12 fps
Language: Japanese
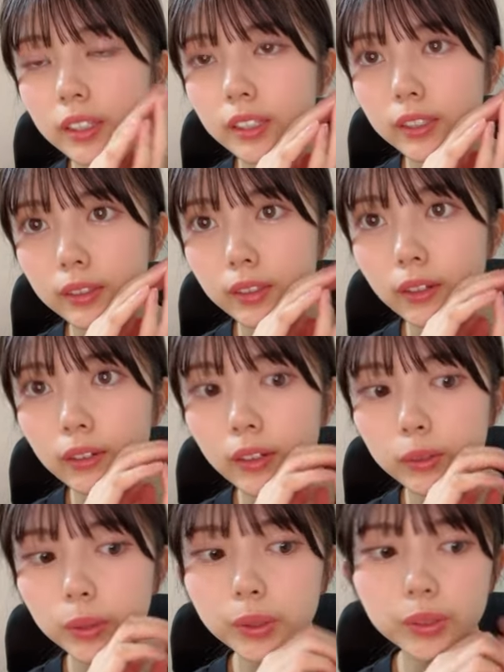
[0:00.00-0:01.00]
しなん
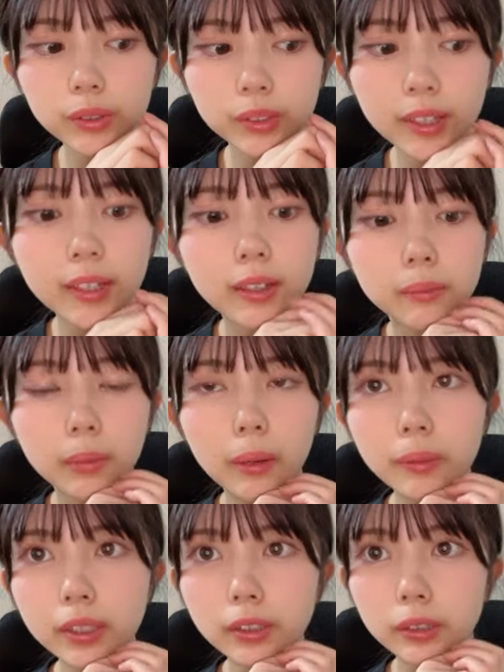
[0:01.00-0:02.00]
か途中で
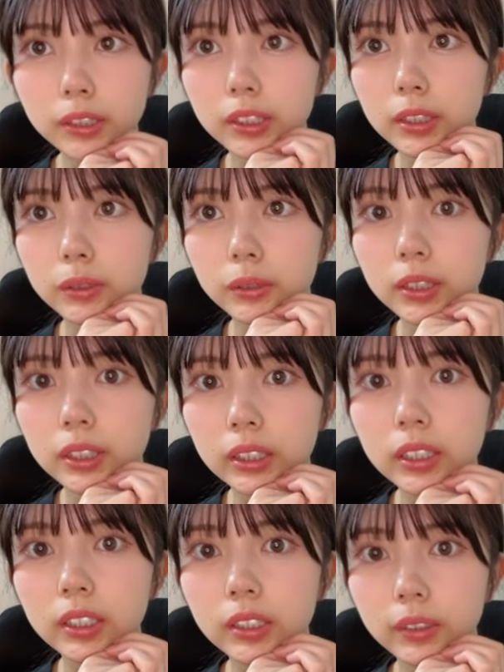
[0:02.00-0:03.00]
バーベキューしてる時
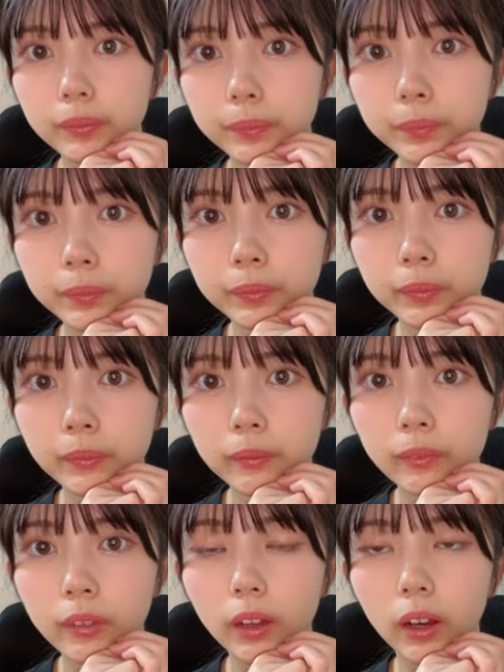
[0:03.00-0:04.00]
に
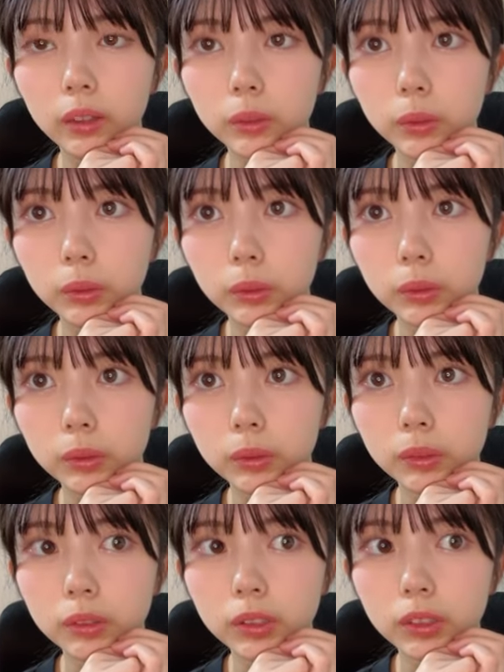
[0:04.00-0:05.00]
あの
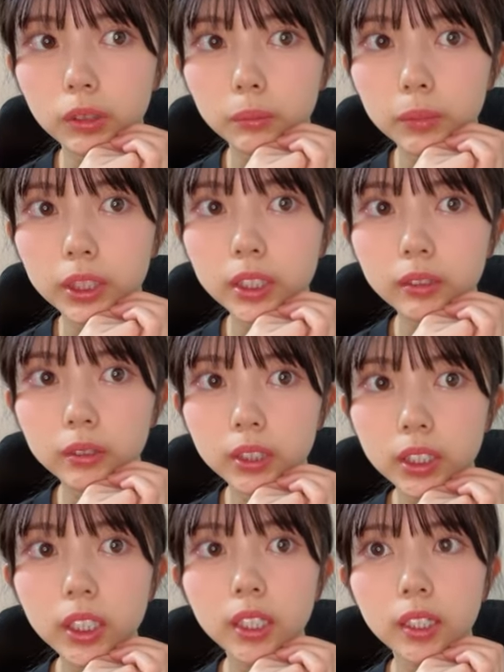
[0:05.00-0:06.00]
めちゃく
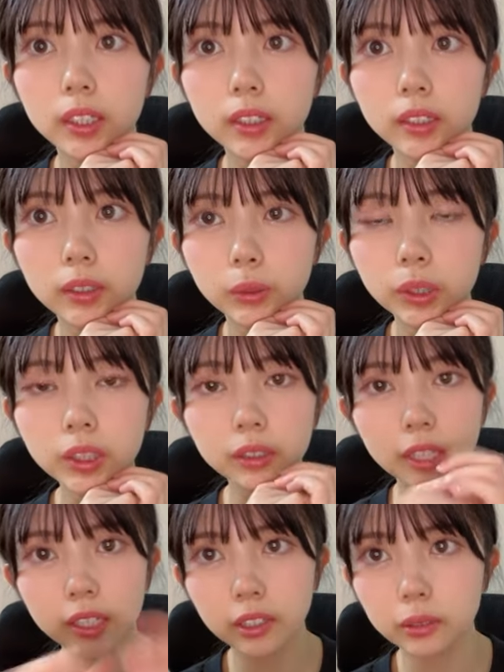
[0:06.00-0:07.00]
ちゃお
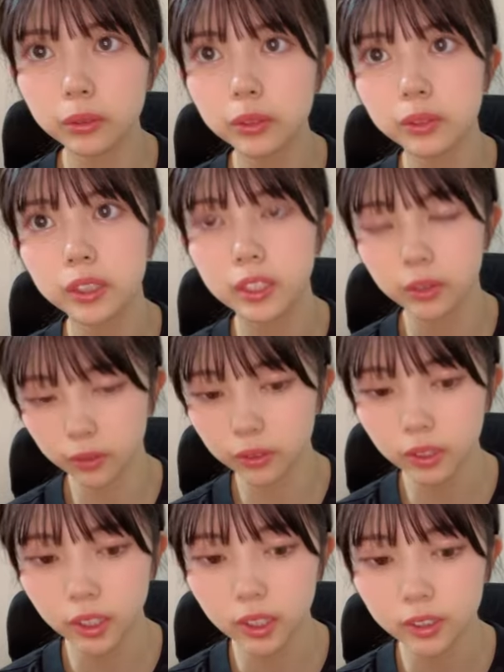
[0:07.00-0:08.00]
肉焼いてる途中にですよ
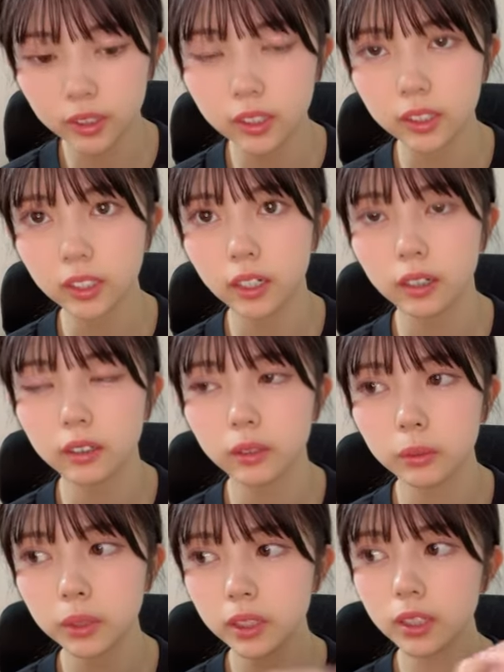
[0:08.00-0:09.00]
になんか「
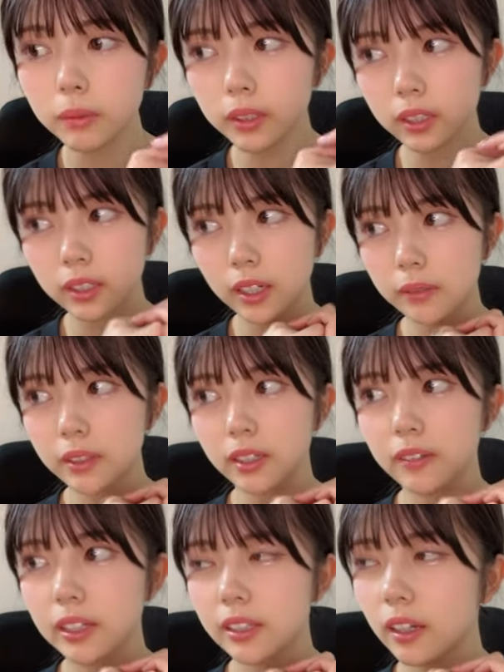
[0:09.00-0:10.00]
お水いりますか?」みたいに
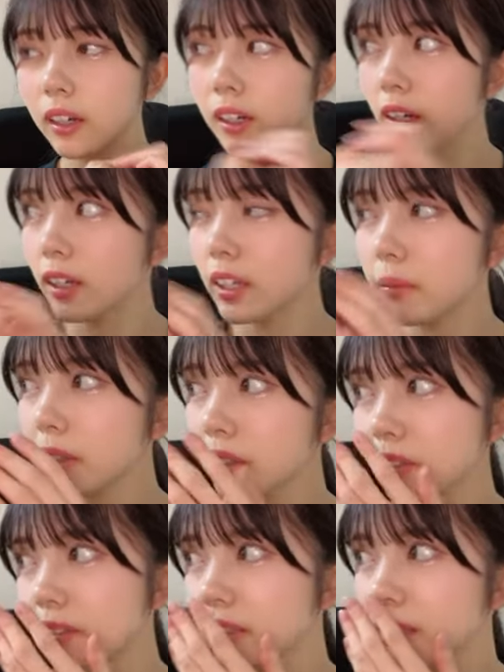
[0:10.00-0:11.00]
言われて「あ今
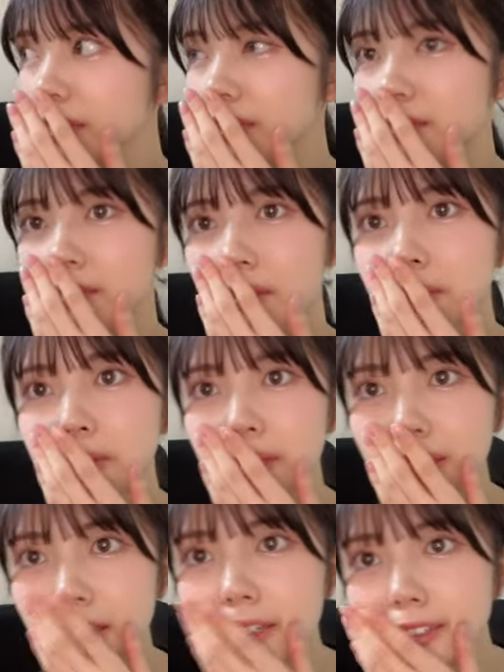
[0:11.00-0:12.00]
来るんや」とか思っ
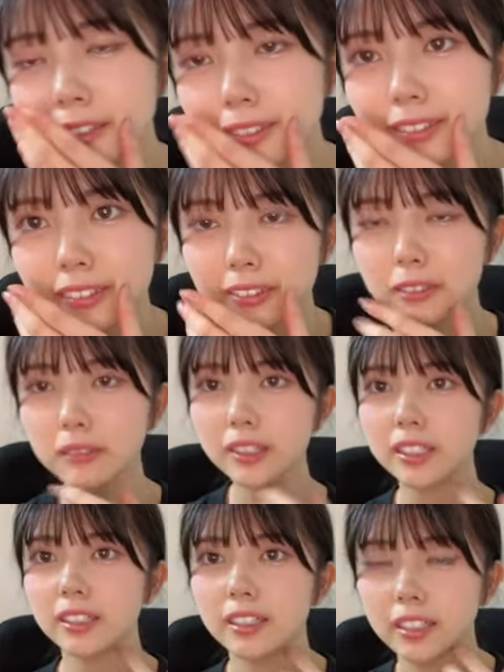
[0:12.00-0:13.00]
てすご
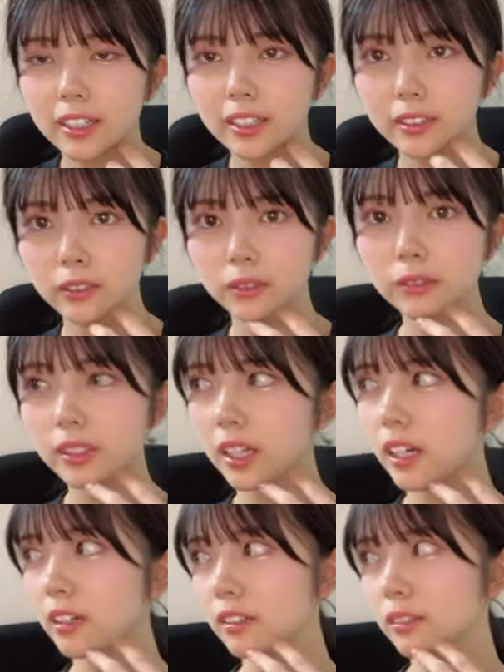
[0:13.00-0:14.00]
いすごい
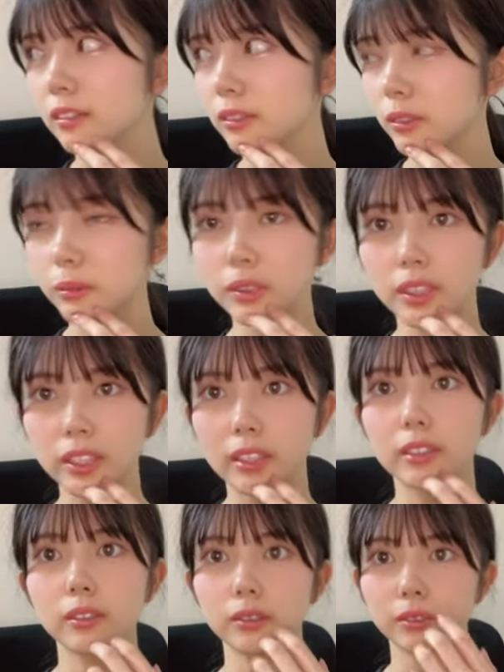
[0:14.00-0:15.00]
なと思ってたん
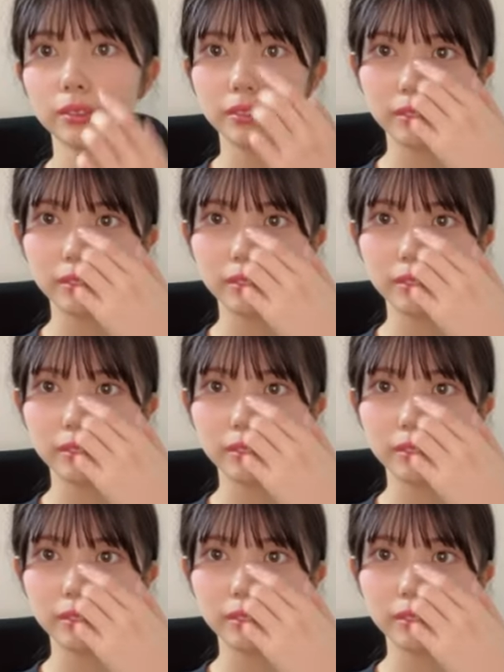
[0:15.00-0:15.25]
ですよ